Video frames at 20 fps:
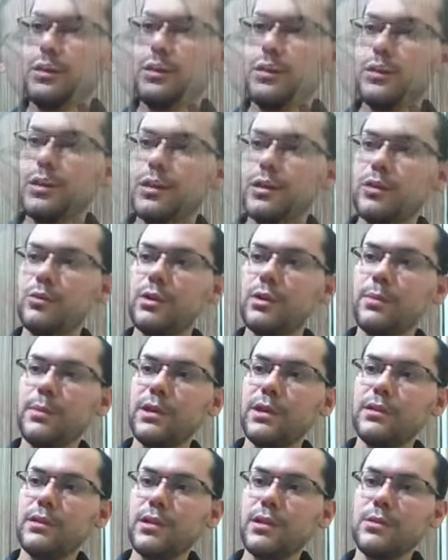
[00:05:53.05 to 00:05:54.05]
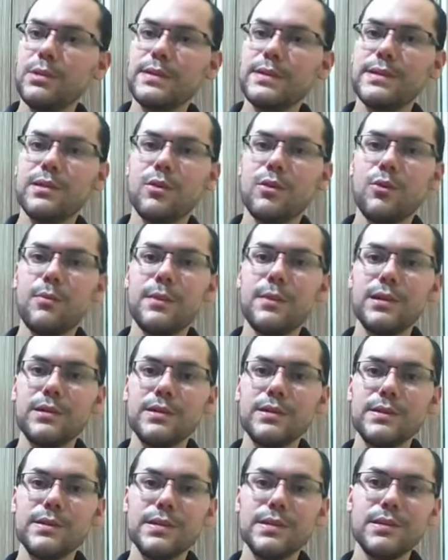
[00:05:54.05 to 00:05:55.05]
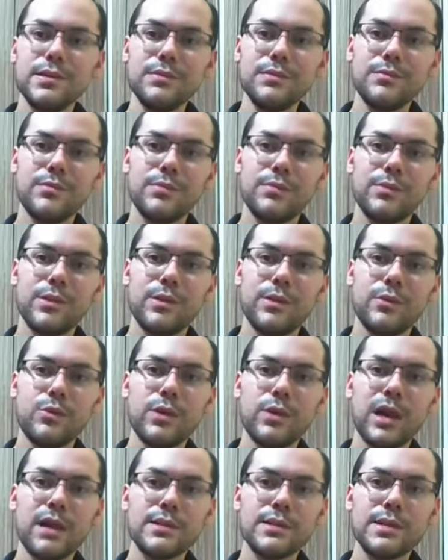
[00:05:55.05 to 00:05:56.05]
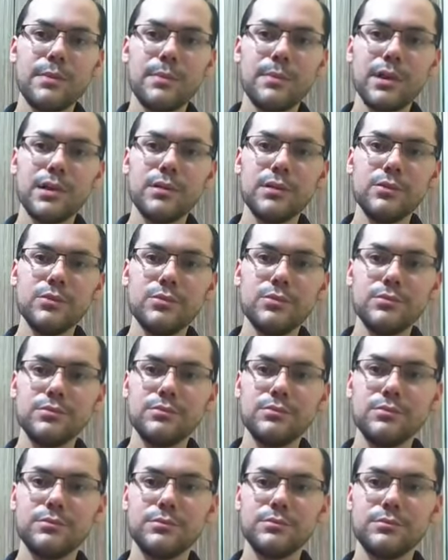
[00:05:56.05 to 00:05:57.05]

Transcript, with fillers: E dele eu também tenho esse romance, O Casamento,